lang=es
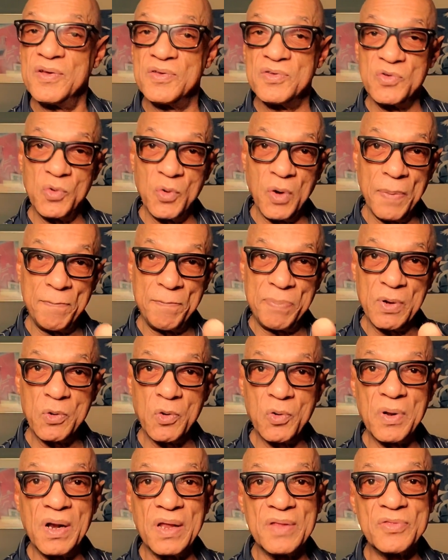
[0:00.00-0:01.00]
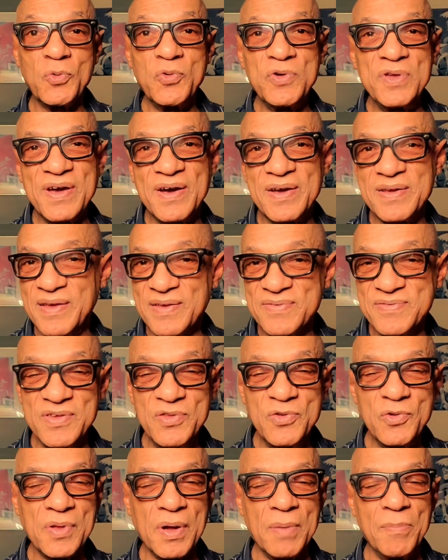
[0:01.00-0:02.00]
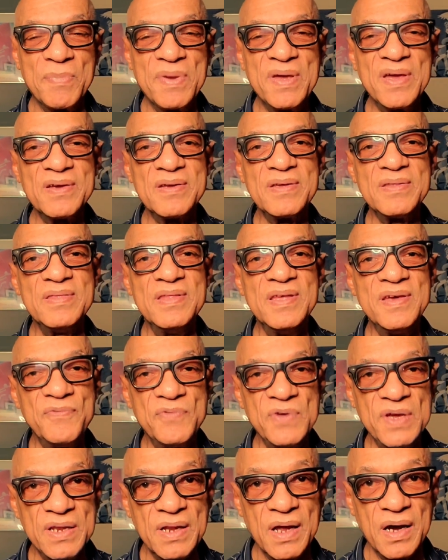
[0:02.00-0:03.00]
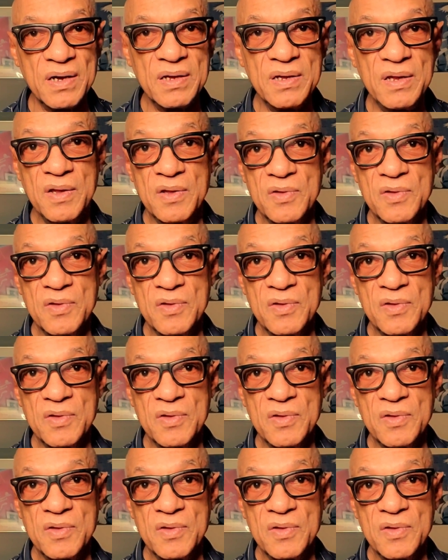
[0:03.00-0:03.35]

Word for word: Yo espero que la tuya haya sido también divina.